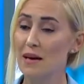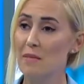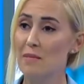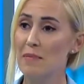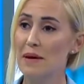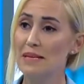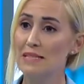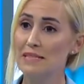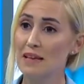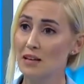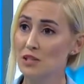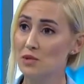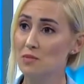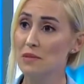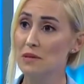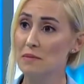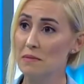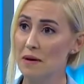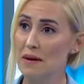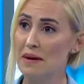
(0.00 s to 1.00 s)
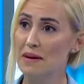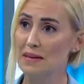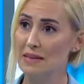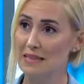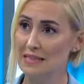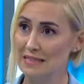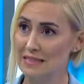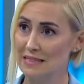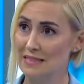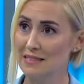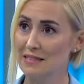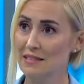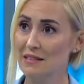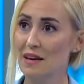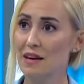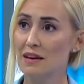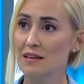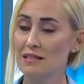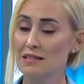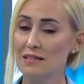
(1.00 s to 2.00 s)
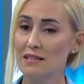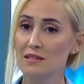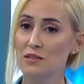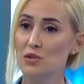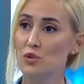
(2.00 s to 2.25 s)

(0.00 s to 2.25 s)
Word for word: peyzaj mimarlarının artık